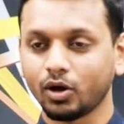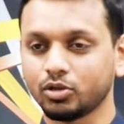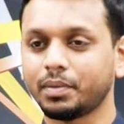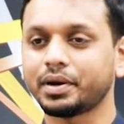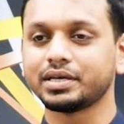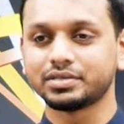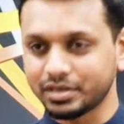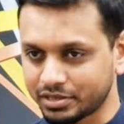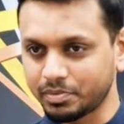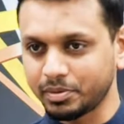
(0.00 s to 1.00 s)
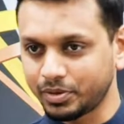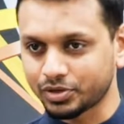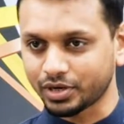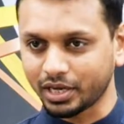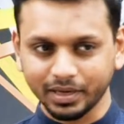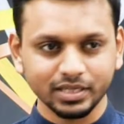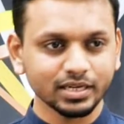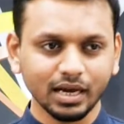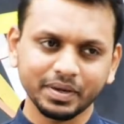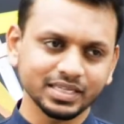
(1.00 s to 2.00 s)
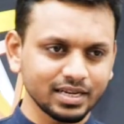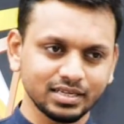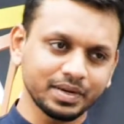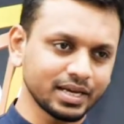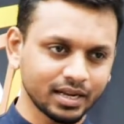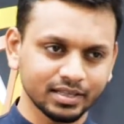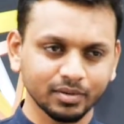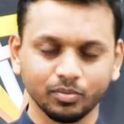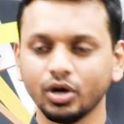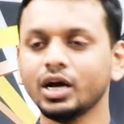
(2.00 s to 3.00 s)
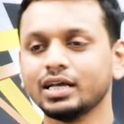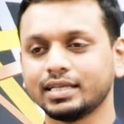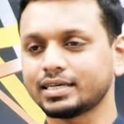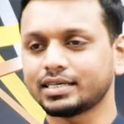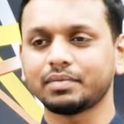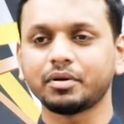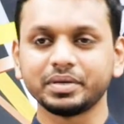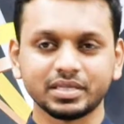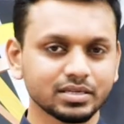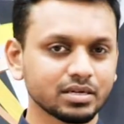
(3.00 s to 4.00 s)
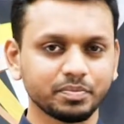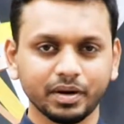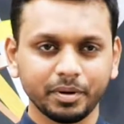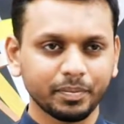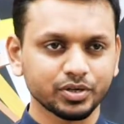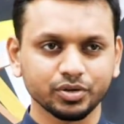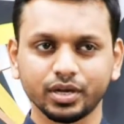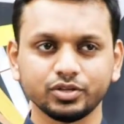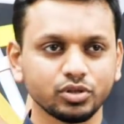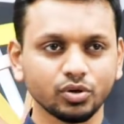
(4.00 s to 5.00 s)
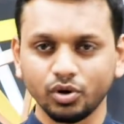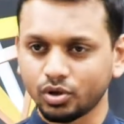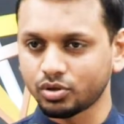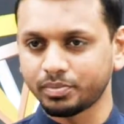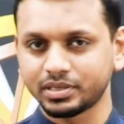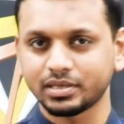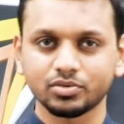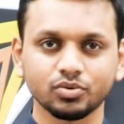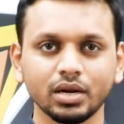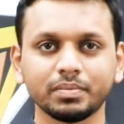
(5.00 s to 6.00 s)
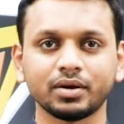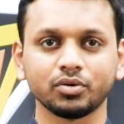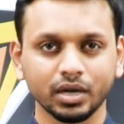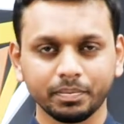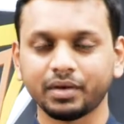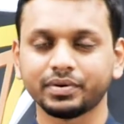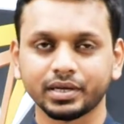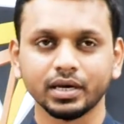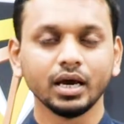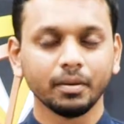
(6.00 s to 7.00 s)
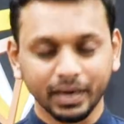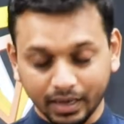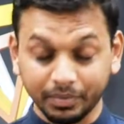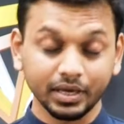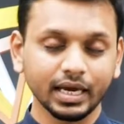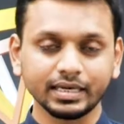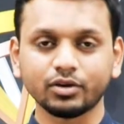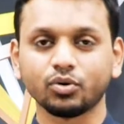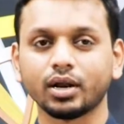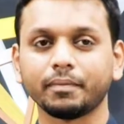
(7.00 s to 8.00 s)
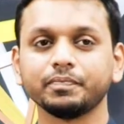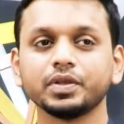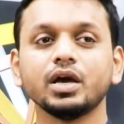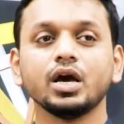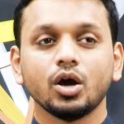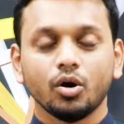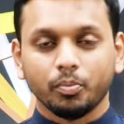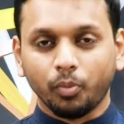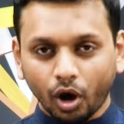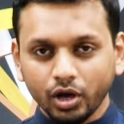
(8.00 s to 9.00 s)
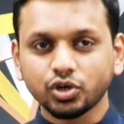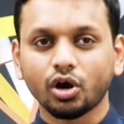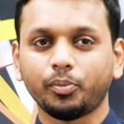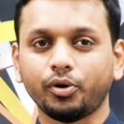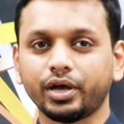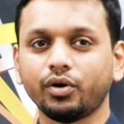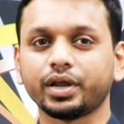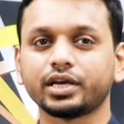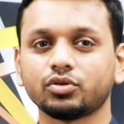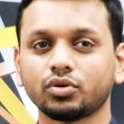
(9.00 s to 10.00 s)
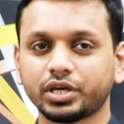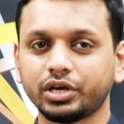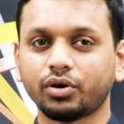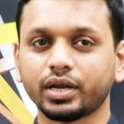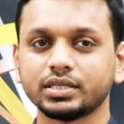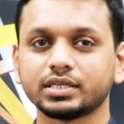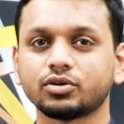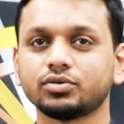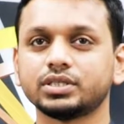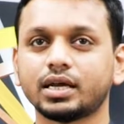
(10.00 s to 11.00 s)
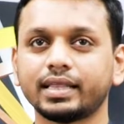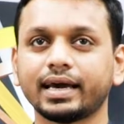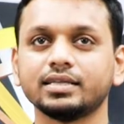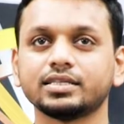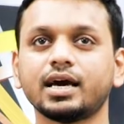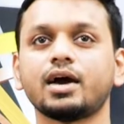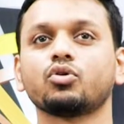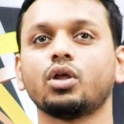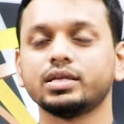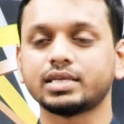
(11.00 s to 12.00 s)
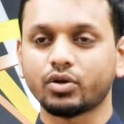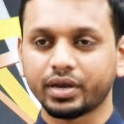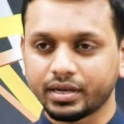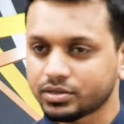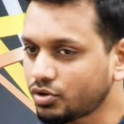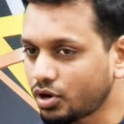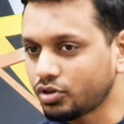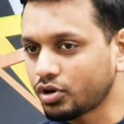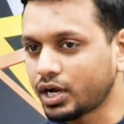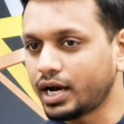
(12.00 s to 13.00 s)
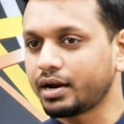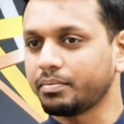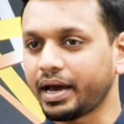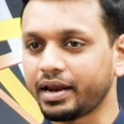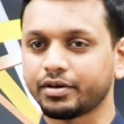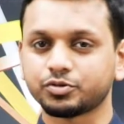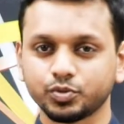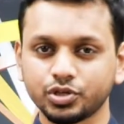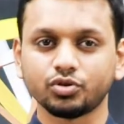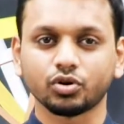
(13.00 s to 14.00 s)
অথবা আমরা রেসিডেন্সি প্রিপারেশন নেই মানে আমরা জানি যে আমরা এখানেই থাকবো তার সাথে আমরা বিসিএস এর প্রিপারেশন নেই যদি হইলো তো বিসিএস এ ঢুকলাম না ঢুকলে প্রাইভেটে বাট আমি এটাই করলাম বয়স হওয়ার পরে অনেকে তখন কি করেন যে যখন যারা দেখেন যে হ্যাঁ নলেজ আরও এনহেন্স করা দরকার বাইরের এক্সপোজার